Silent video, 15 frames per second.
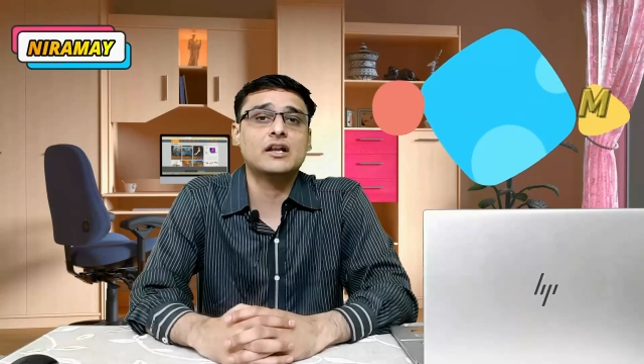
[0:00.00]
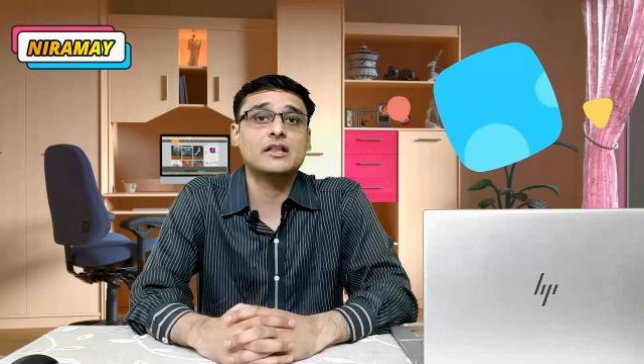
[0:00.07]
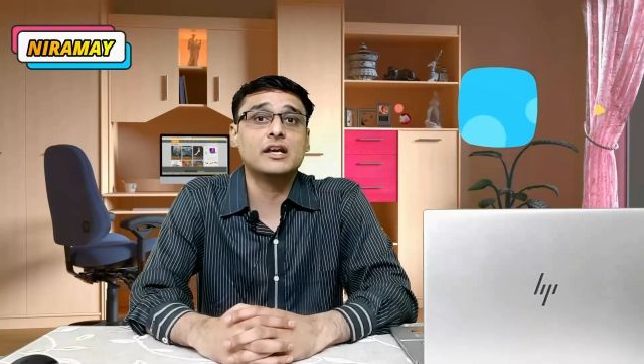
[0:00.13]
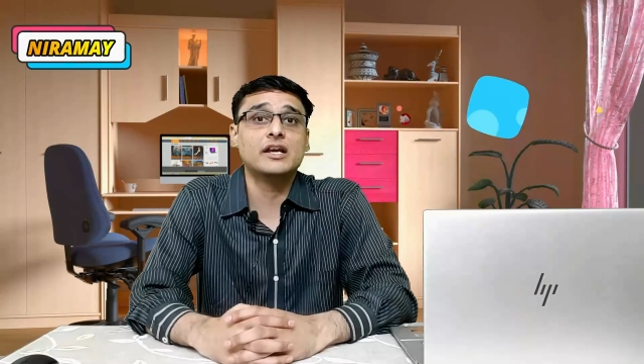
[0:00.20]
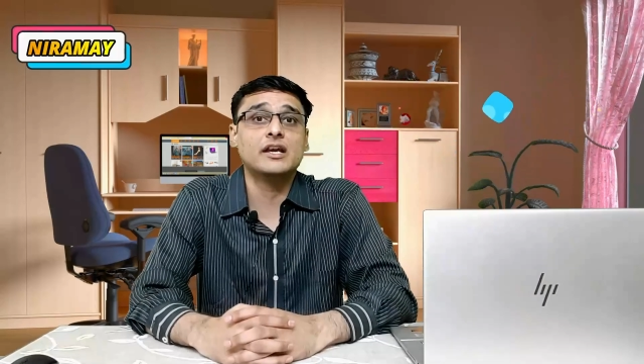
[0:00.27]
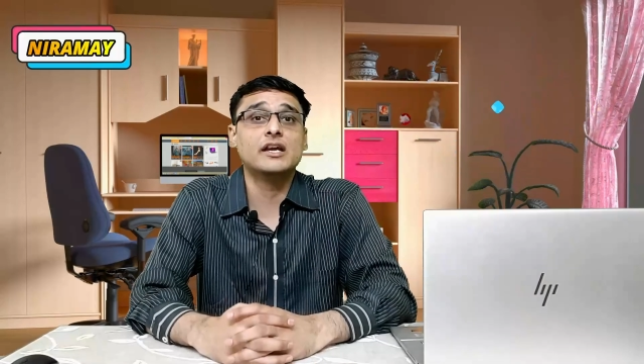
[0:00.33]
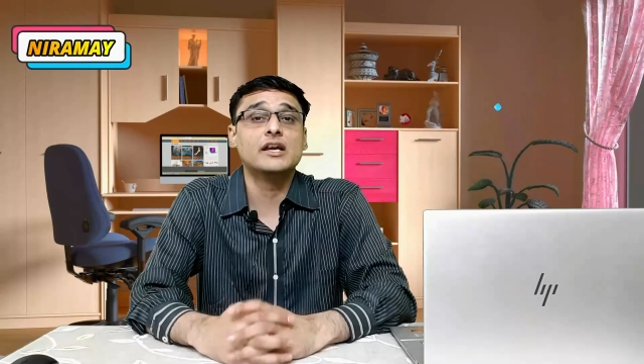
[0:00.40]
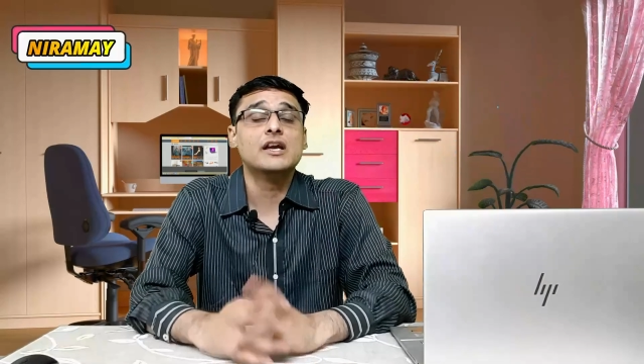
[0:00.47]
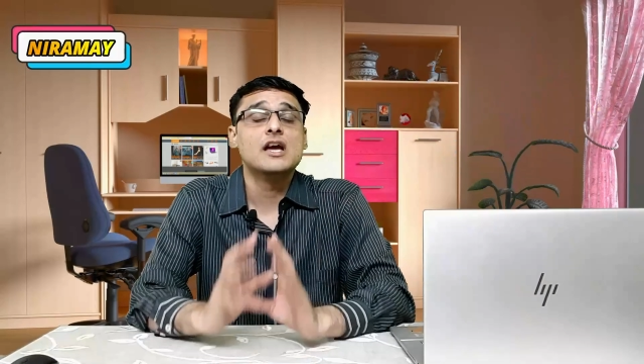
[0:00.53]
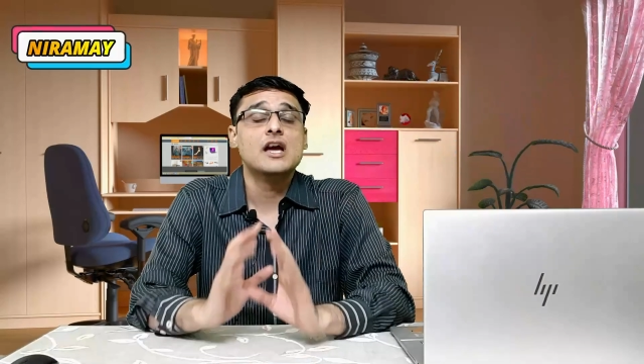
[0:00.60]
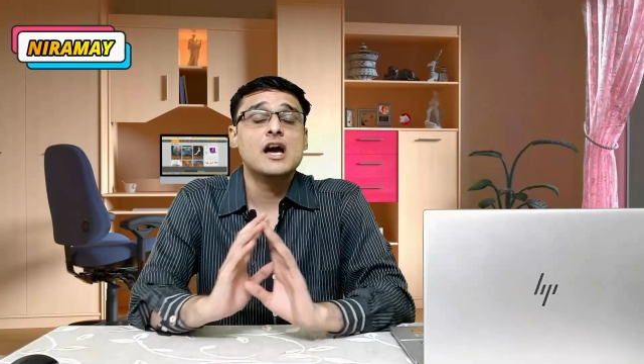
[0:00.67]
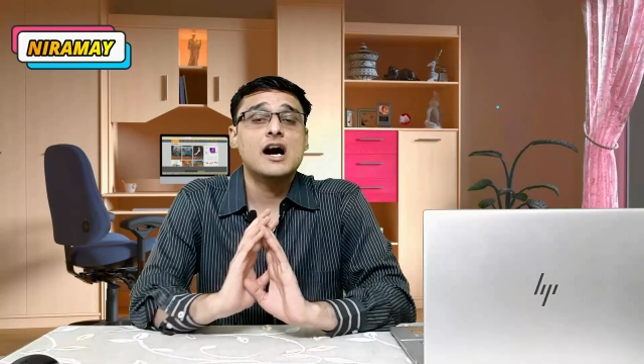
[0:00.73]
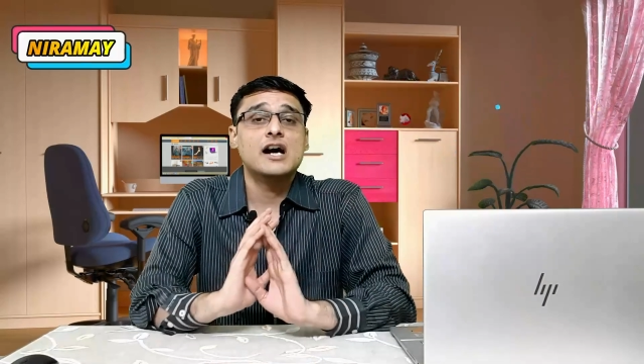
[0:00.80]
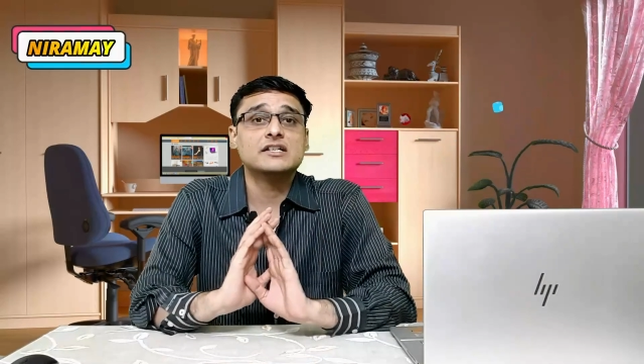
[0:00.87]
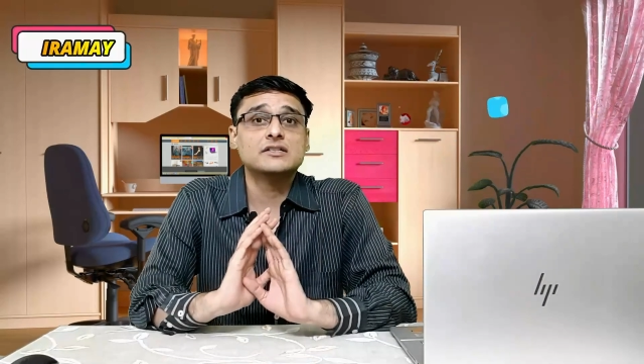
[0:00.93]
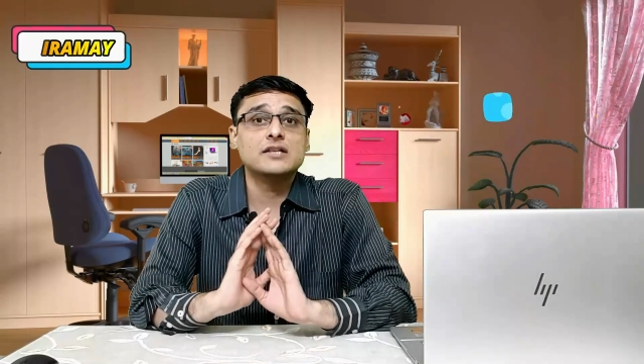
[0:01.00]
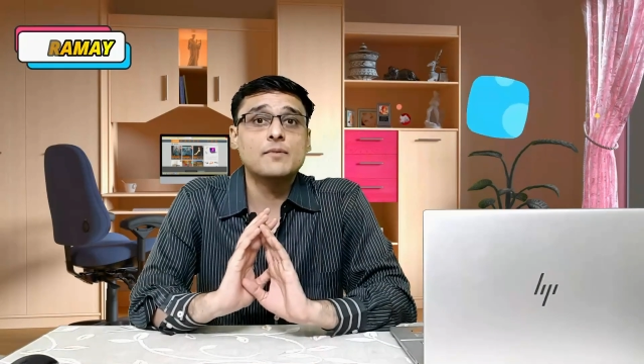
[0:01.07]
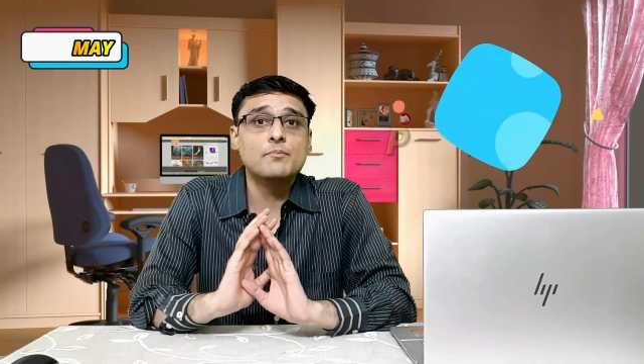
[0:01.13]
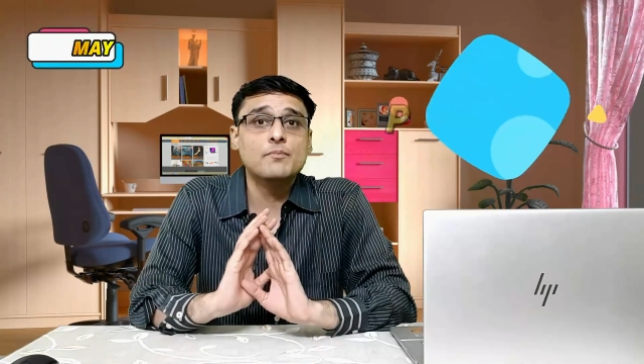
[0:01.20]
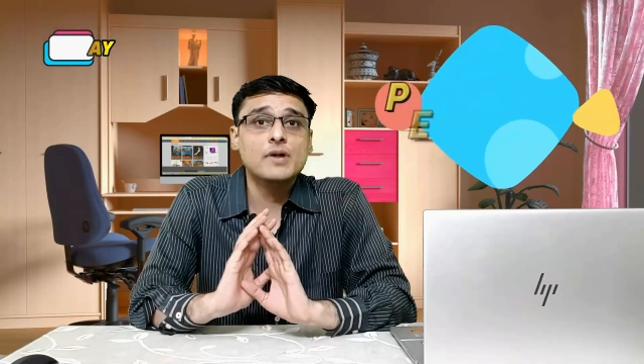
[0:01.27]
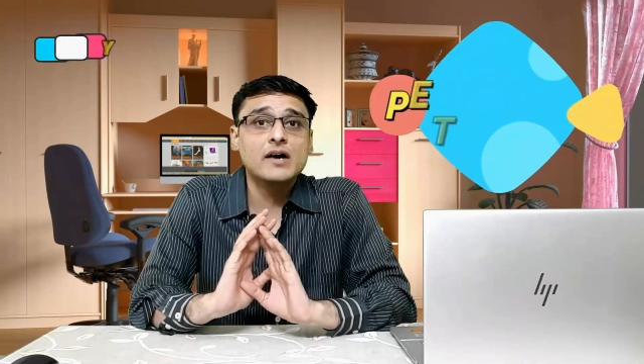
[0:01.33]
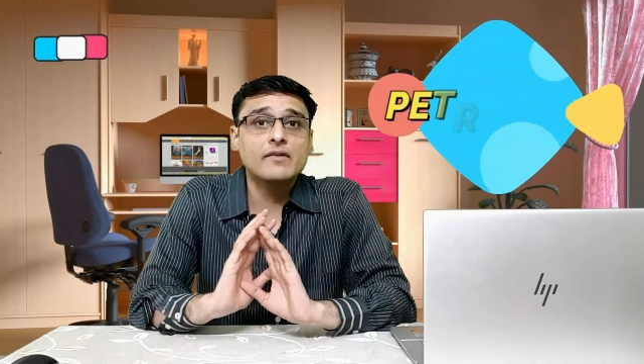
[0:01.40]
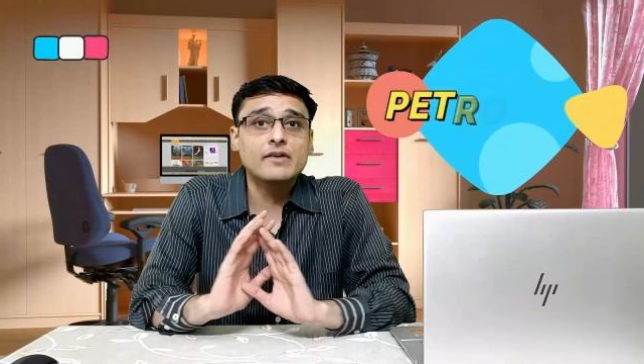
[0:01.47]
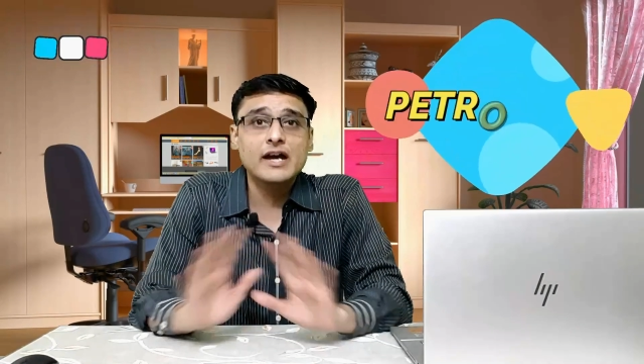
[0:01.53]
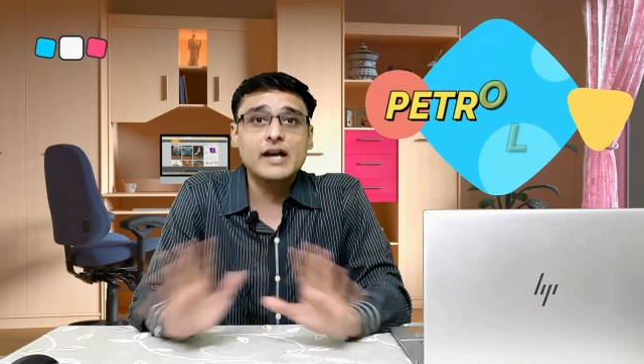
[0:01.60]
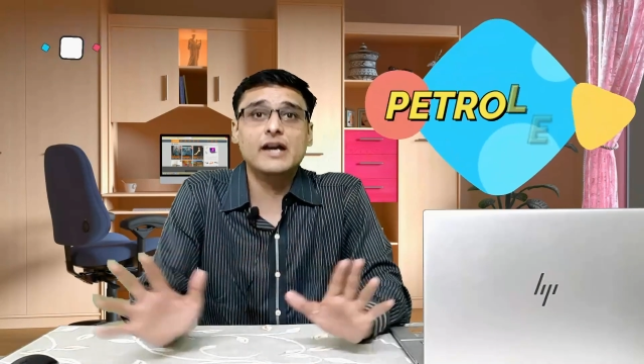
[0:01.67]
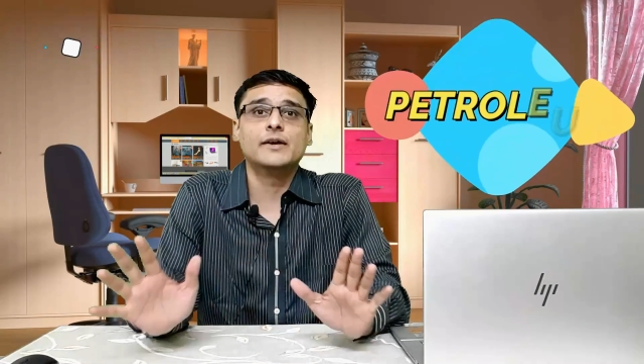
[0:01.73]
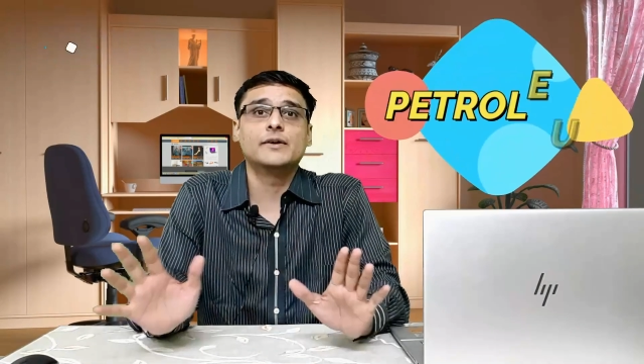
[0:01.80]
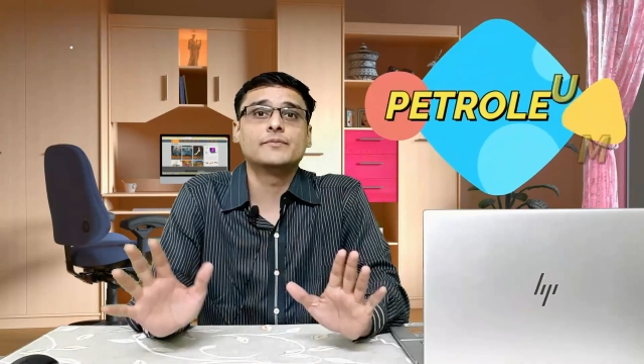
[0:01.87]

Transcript: देंगे असंभव है